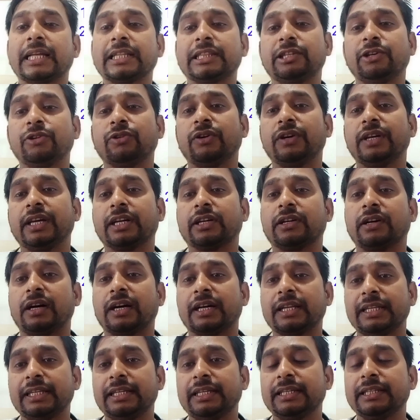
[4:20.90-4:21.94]
साथियों एक
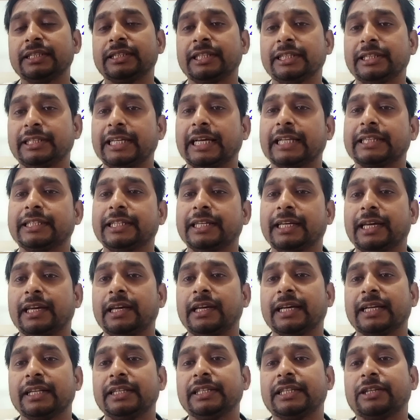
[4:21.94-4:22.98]
अगली स्थिति आती है
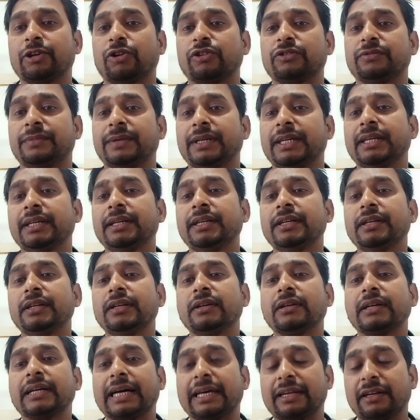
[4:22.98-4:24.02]
अगली कॉज में
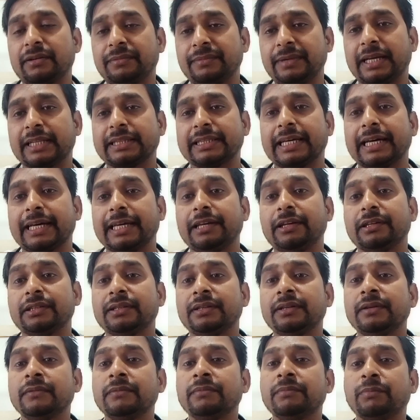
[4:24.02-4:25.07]
कारण में आता है
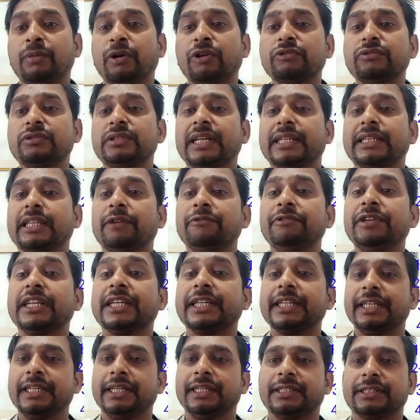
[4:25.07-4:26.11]
बहुत ज़्यादा
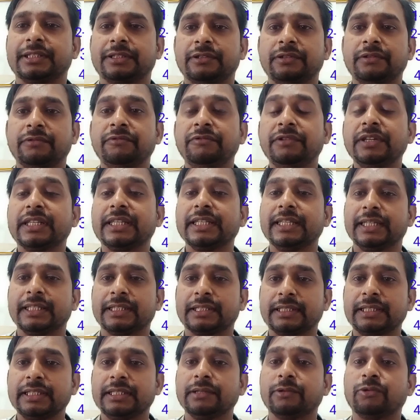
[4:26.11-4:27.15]
वीकनेस
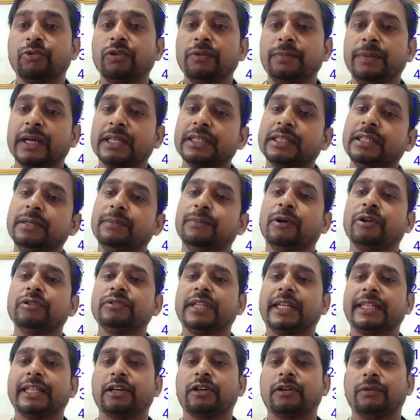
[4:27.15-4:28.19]
वीकनेस कि कोई व्यक्ति बहुत
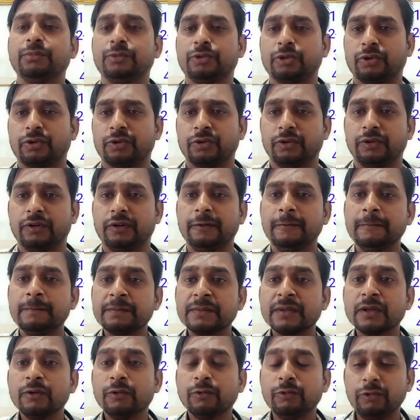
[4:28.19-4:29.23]
ज़्यादा कमज़ोर हो
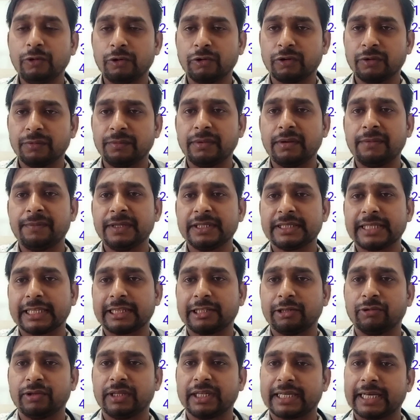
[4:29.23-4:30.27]
उन लोगों में भी
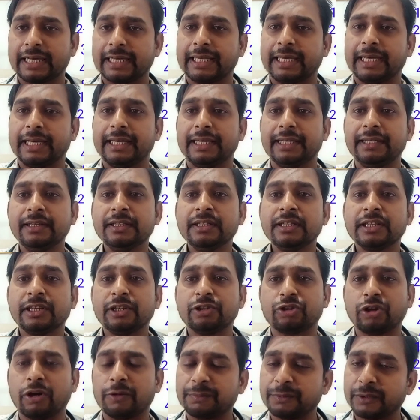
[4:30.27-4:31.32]
साथियों देखा गया है
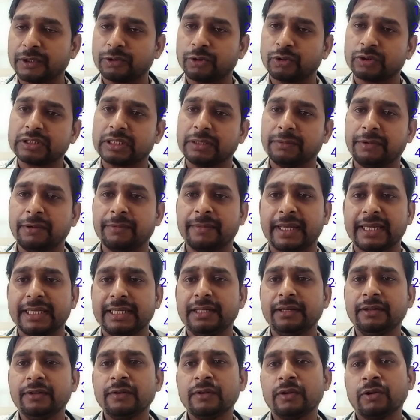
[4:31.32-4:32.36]
कि स्वप्न दोष की
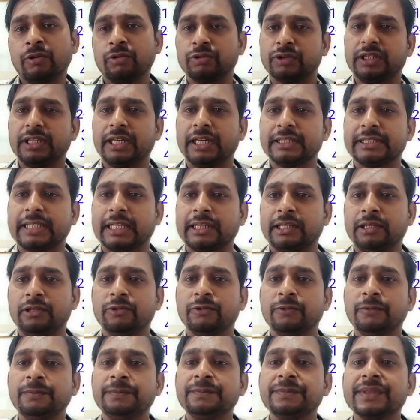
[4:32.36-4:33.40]
बीमारी होती है
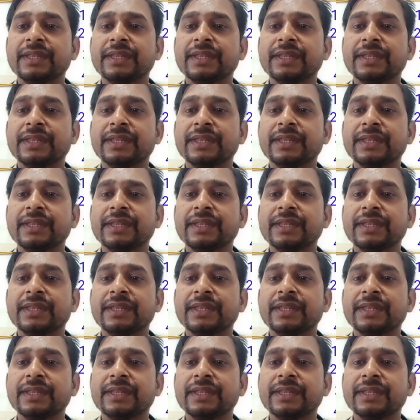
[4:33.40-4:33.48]
साथियों